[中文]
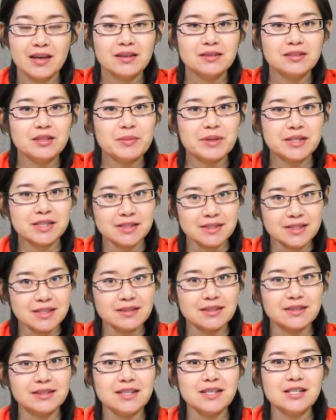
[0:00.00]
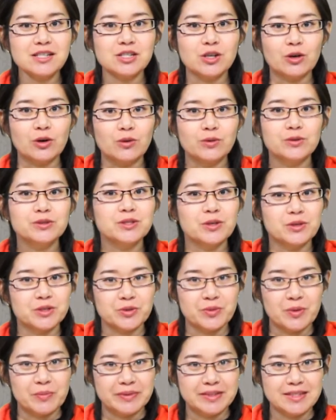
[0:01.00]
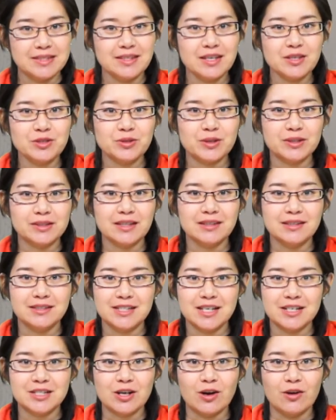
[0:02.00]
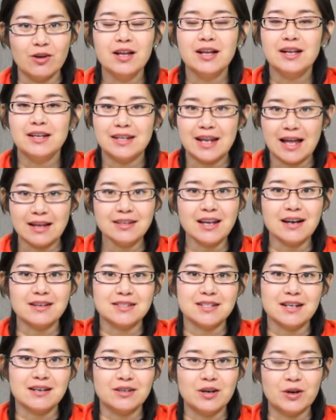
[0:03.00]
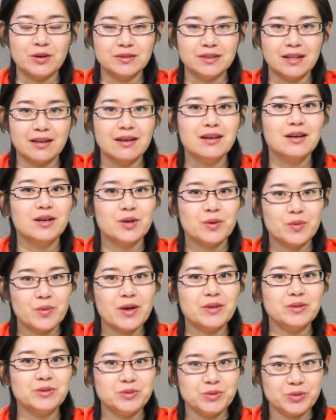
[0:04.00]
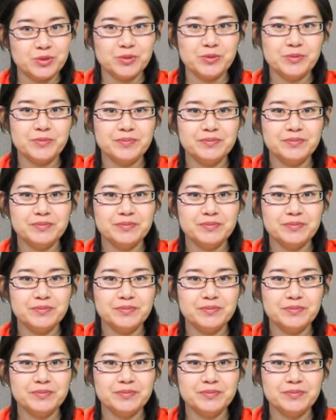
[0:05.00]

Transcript: 那么，《诗经》的第一首就是我们今天学到的这首朗朗上口的《关雎》。